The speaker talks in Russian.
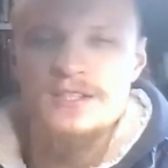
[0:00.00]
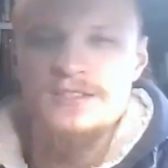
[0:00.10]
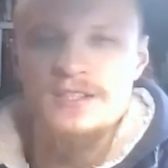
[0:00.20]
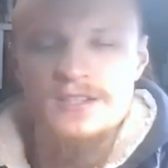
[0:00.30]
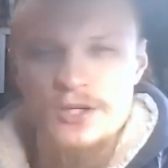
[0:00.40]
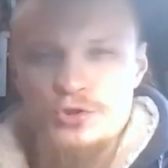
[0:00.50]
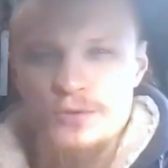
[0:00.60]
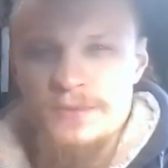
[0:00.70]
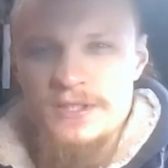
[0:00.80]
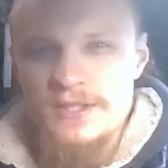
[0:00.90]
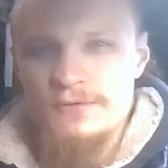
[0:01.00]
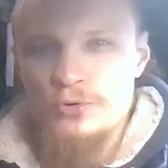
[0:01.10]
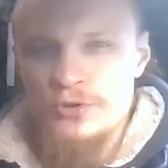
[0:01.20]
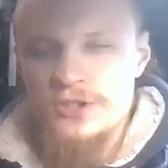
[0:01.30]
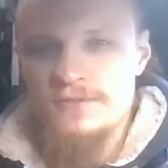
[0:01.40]
отразить нашу
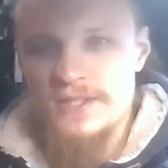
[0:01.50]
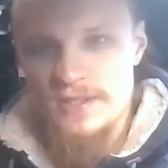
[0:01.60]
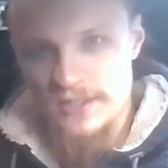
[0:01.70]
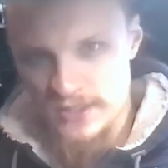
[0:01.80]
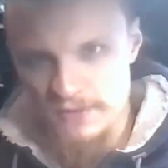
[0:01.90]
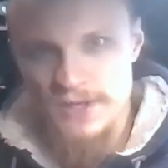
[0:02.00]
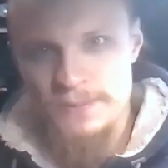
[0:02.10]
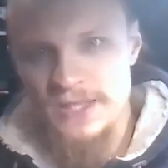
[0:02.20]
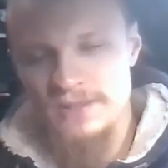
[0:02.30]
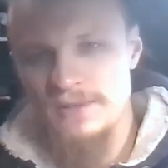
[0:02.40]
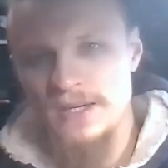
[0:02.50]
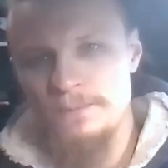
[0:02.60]
объективную действительность современного